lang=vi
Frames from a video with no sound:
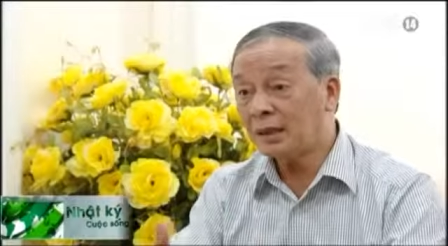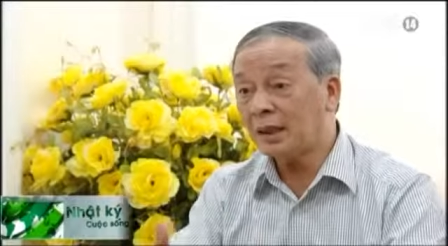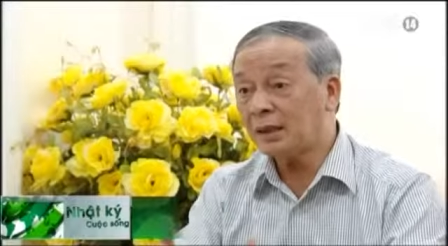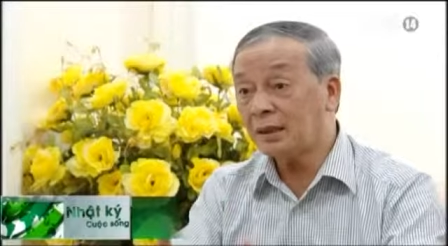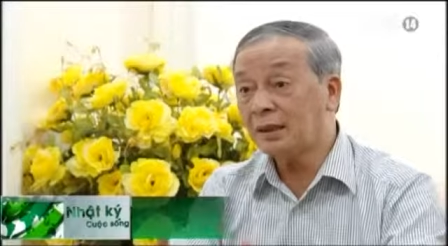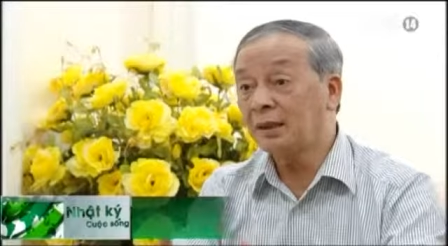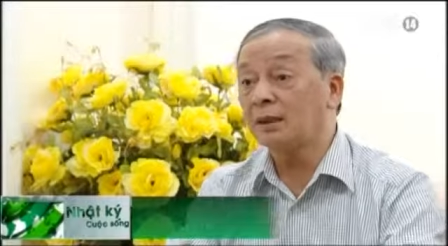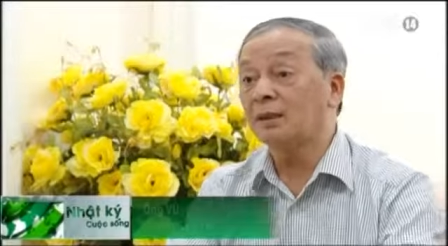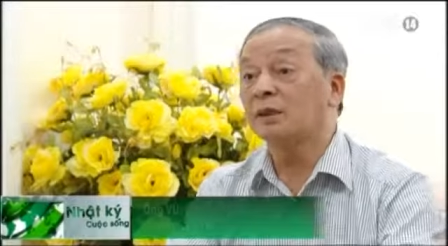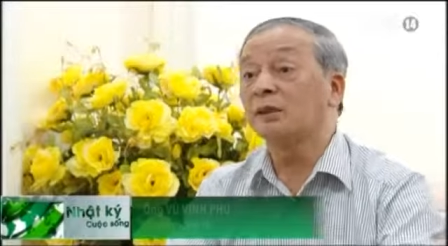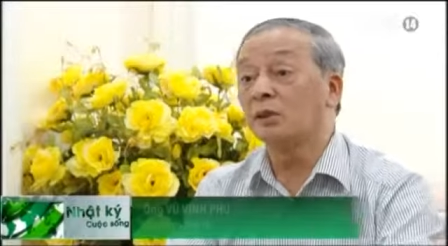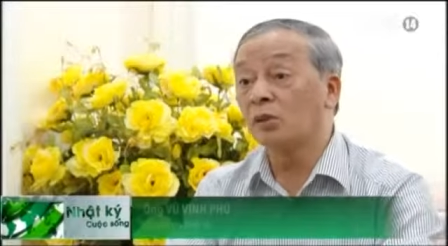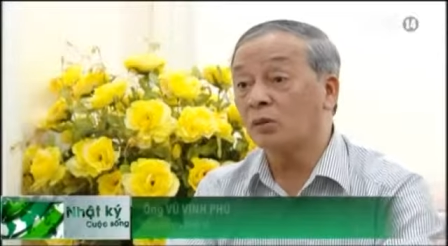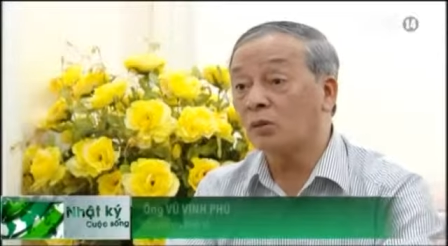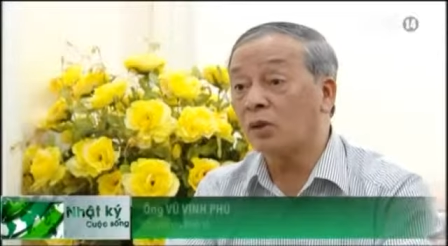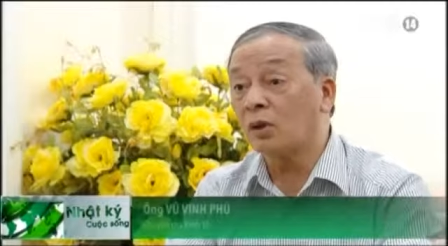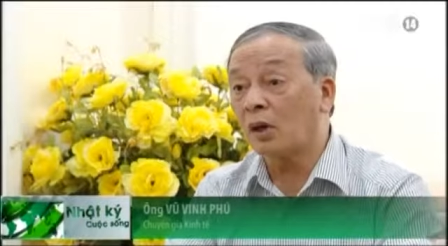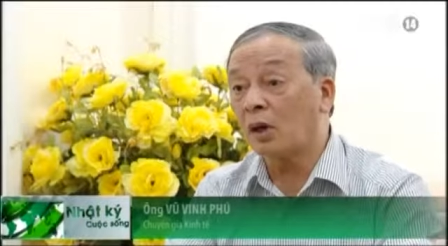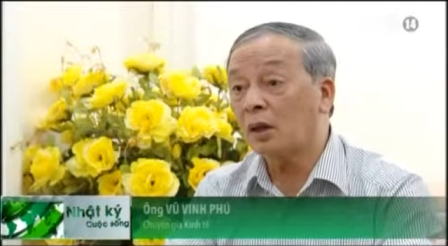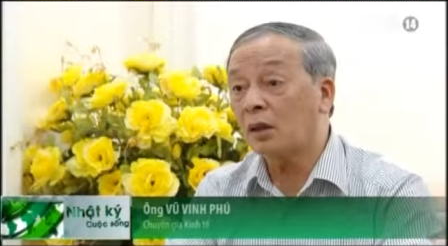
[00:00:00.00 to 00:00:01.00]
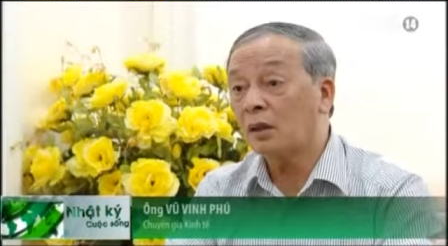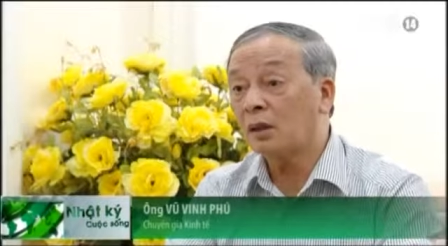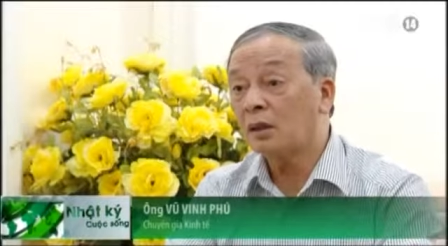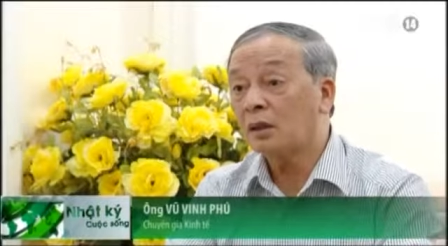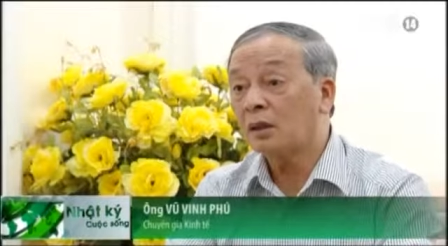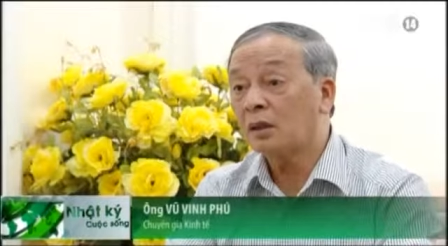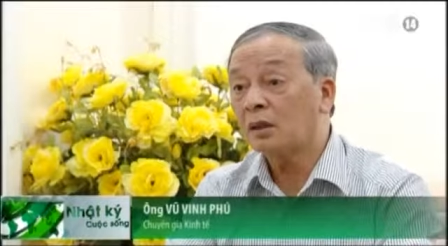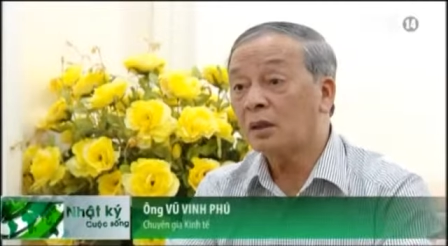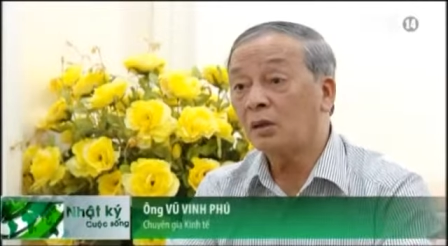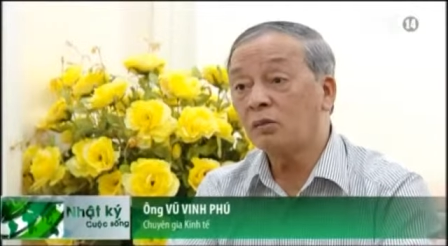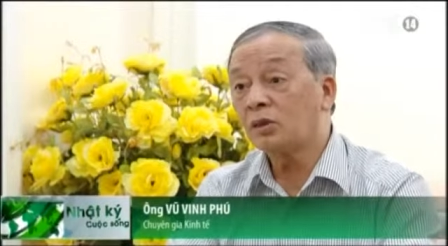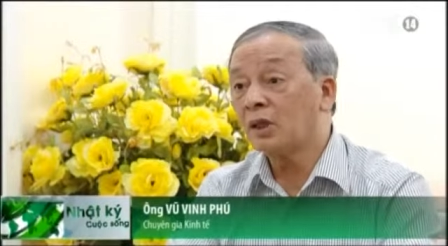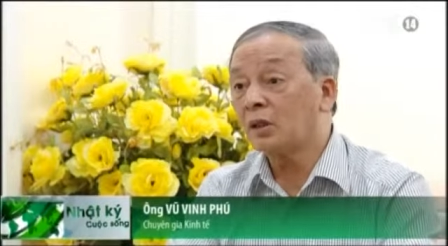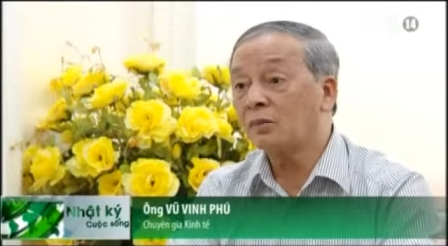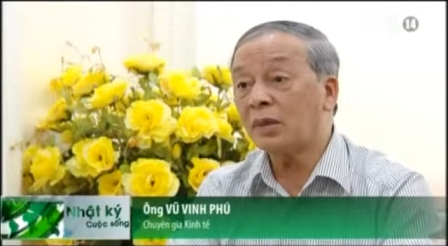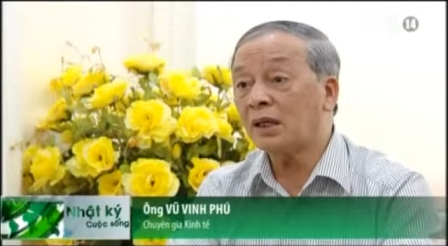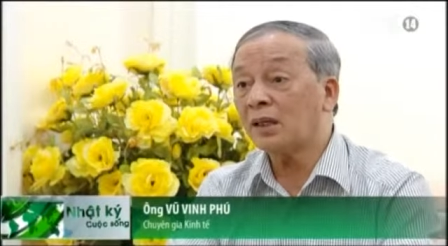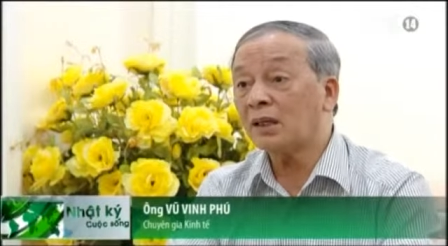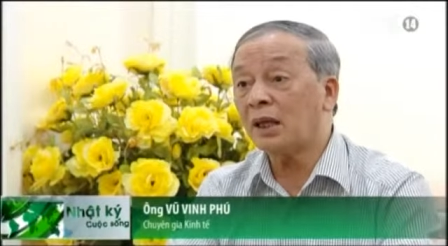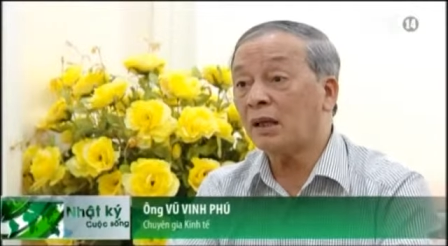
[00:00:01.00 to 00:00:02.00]
giá trị sử dụng của nó, đồng
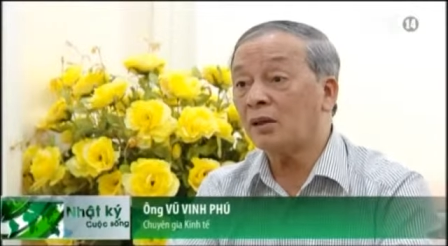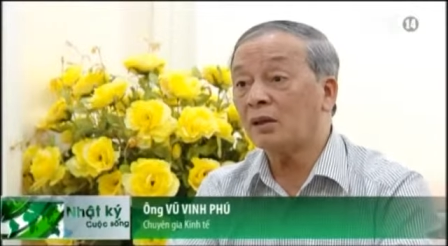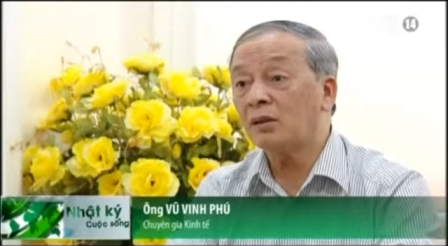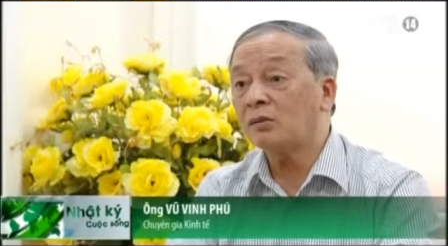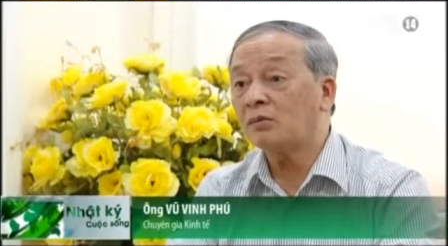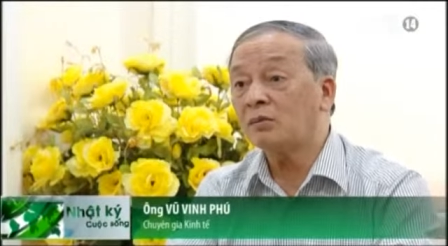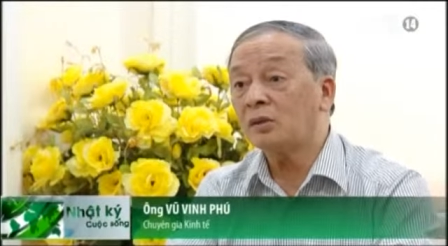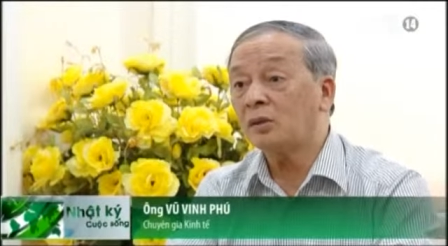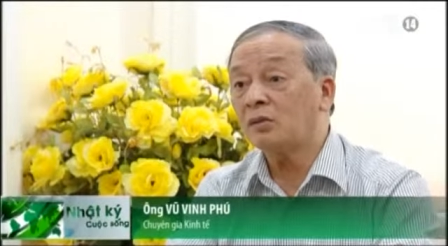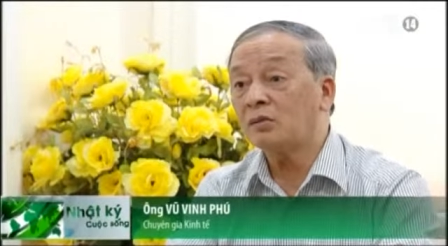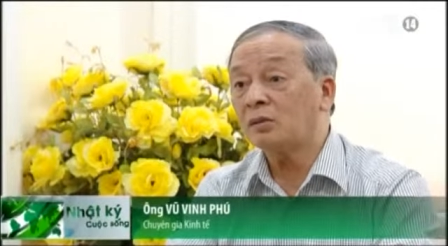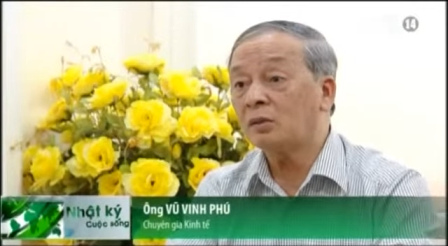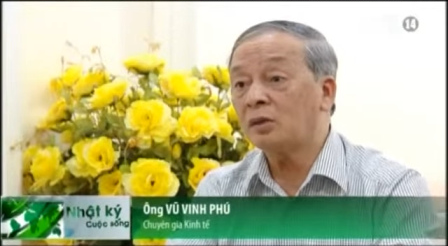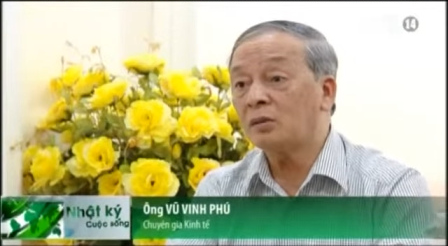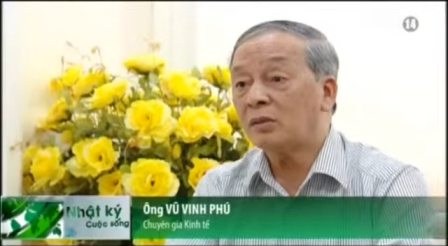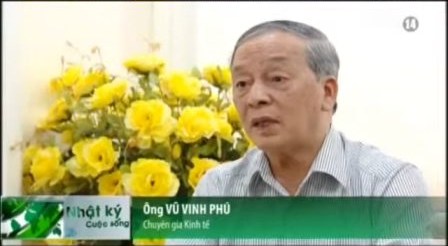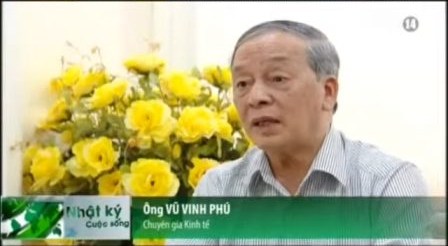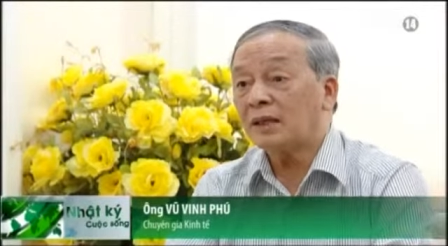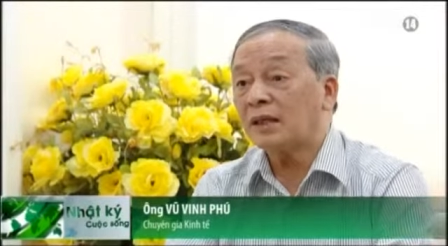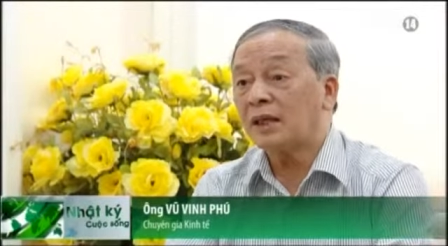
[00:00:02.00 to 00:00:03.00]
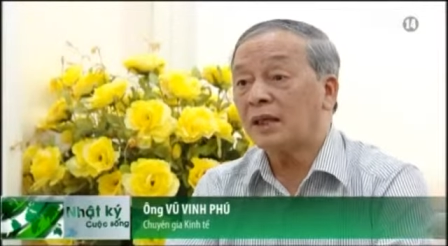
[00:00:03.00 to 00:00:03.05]
tiền bát gạo không không không đáng